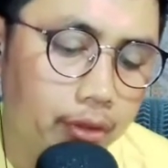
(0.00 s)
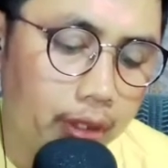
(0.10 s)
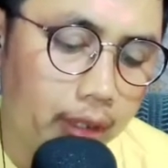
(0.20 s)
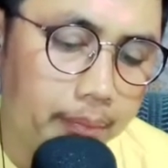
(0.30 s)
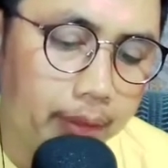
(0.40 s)

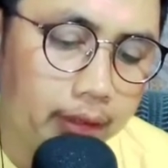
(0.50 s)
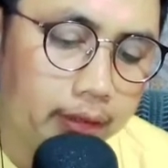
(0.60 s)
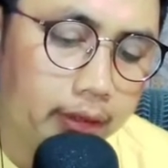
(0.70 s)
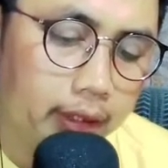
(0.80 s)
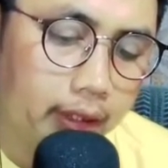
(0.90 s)
oh
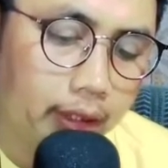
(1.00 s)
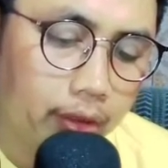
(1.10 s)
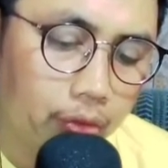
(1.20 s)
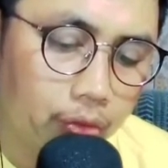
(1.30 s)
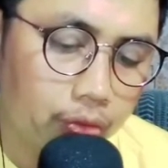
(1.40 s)
kapal
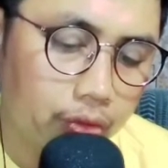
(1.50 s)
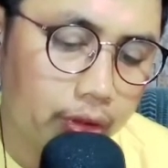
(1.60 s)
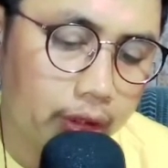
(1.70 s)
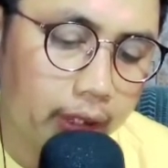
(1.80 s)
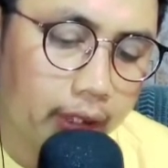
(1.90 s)
jeru
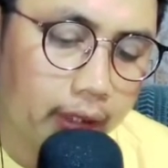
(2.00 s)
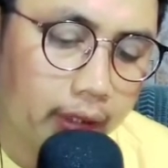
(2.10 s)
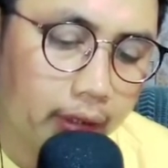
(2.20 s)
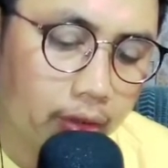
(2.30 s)
jadi